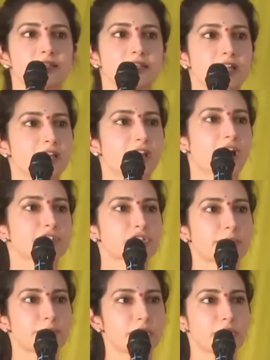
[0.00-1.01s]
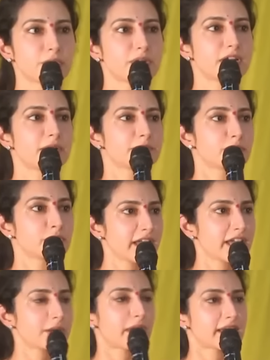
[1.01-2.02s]
ఆంధ్ర రాష్ట్రంలో ఉన్న
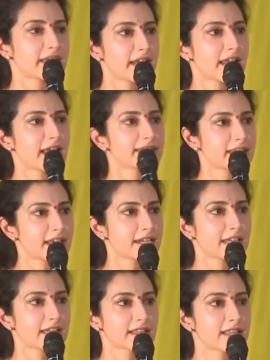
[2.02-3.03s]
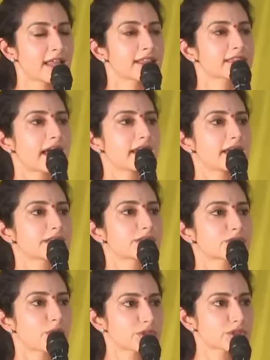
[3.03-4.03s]
ఉండే మహిళలందరినీ తన
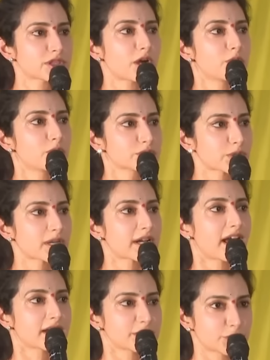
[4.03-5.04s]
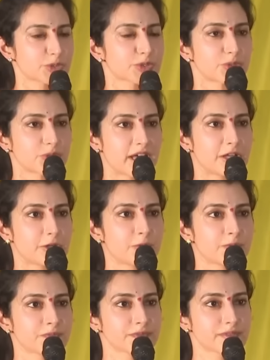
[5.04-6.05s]
సొంత కూతురులాగా చూసుకున్నారు
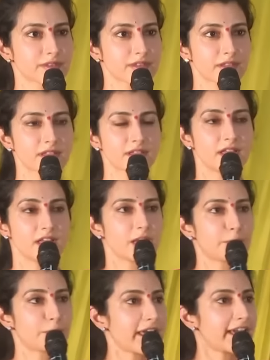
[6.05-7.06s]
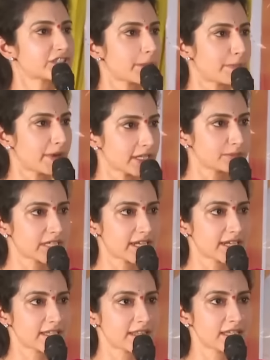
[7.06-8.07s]
ఇప్పుడే చెప్పటం
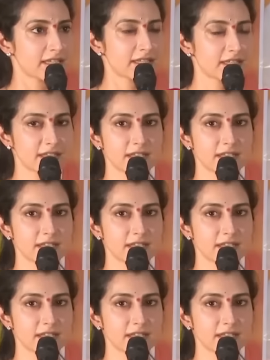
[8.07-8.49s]
జరిగింది